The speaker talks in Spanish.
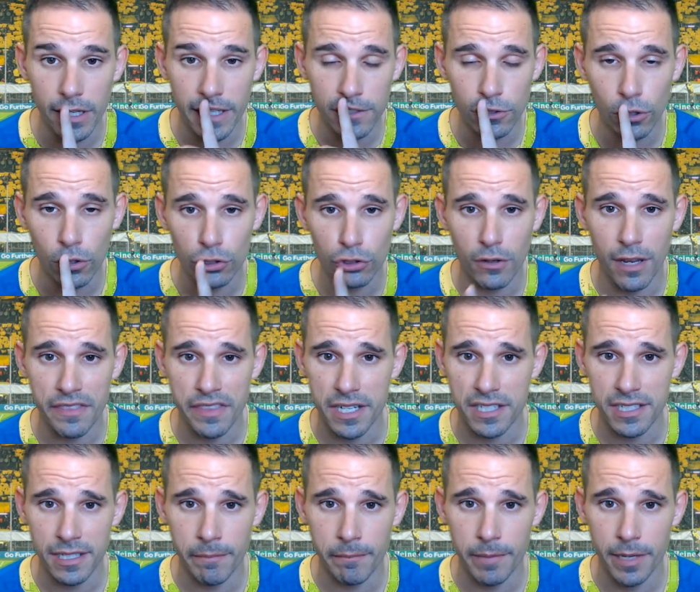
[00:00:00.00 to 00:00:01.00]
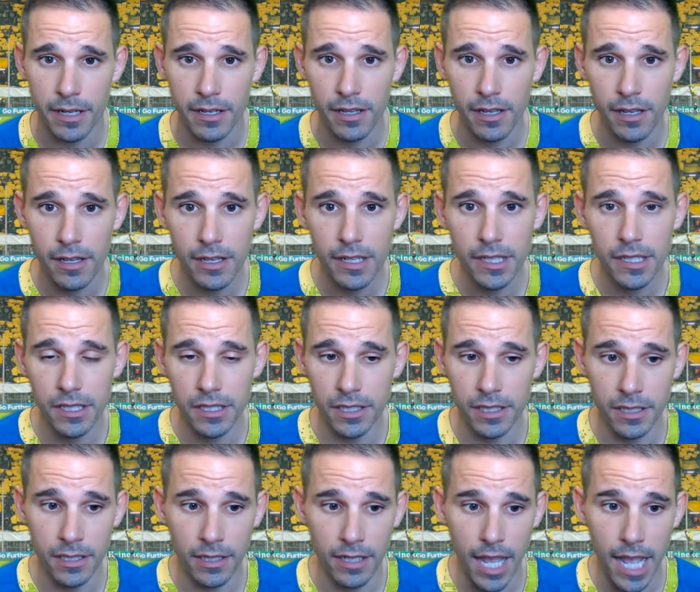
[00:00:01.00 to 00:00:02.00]
Esto lo suele hacer siempre.
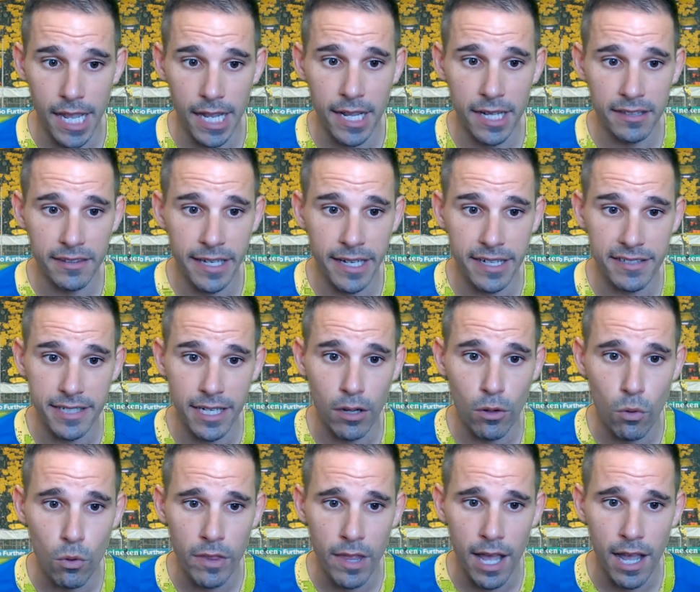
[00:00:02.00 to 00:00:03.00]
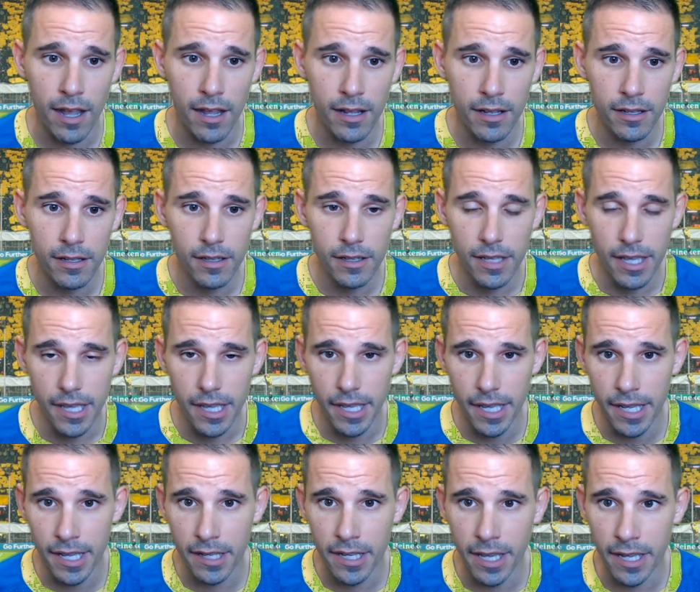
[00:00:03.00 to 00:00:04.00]
Y hay gente que se escuda
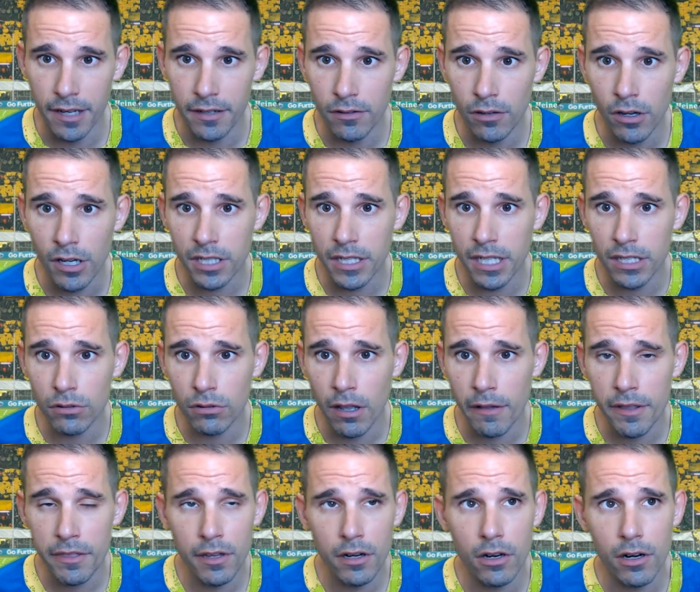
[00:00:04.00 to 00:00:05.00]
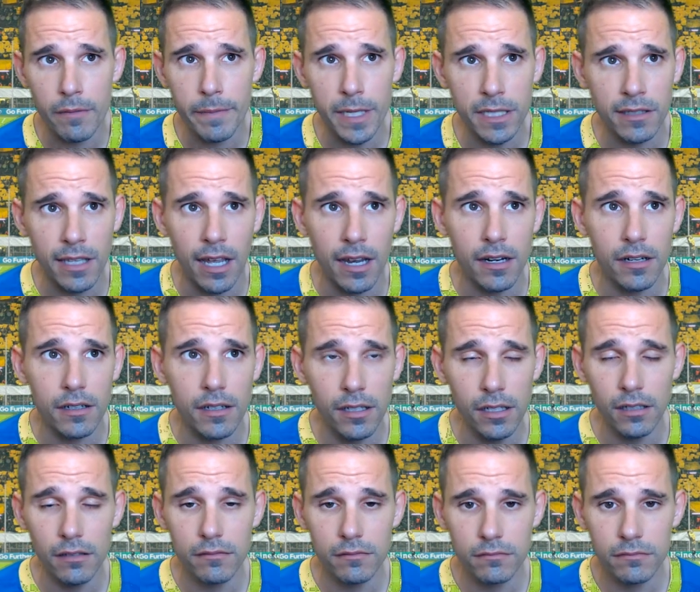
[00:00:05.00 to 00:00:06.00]
en que, no, es que esto a veces no lo pitan, ¿eh?